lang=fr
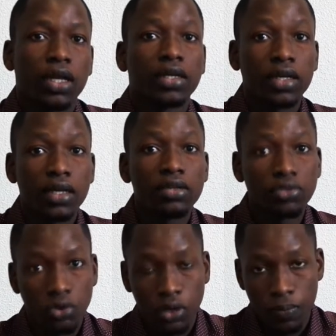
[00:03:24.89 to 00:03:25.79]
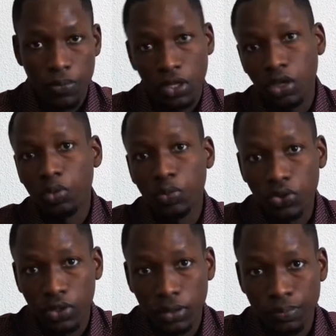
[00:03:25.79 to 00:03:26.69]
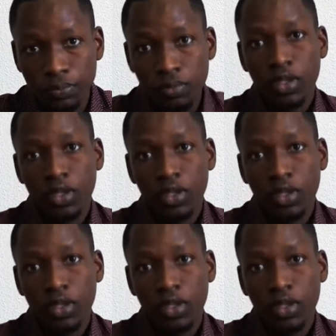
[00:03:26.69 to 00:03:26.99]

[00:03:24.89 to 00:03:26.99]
elle craint le froid et l'humidité.